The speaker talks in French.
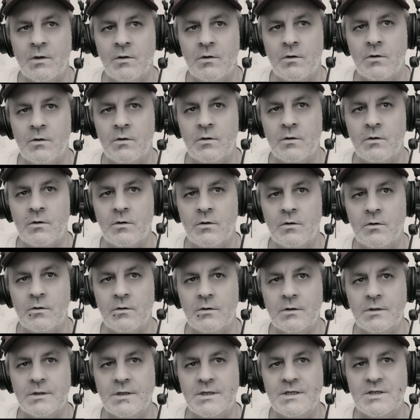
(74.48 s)
euh,
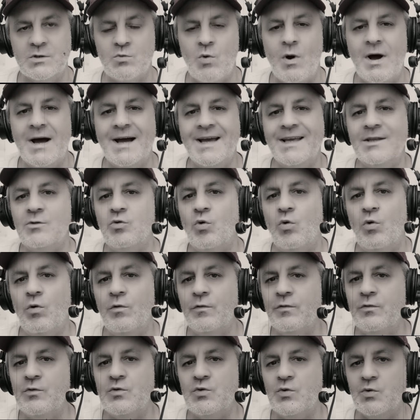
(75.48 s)
qui soit
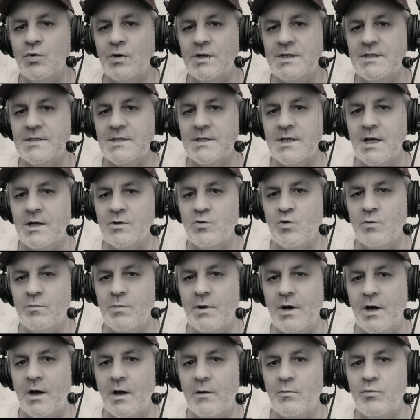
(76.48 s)
rétro-futuriste quelque
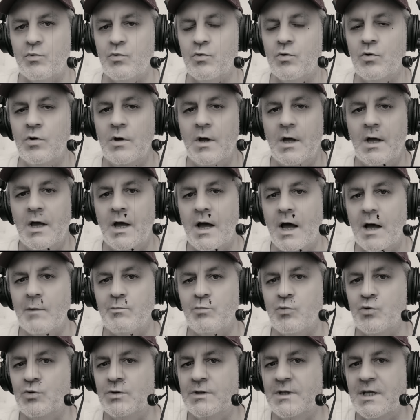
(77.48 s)
part, un peu, un
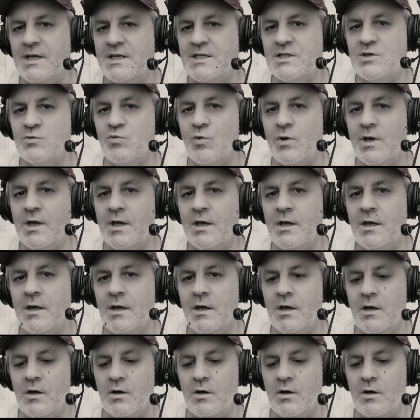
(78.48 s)
peu désuet.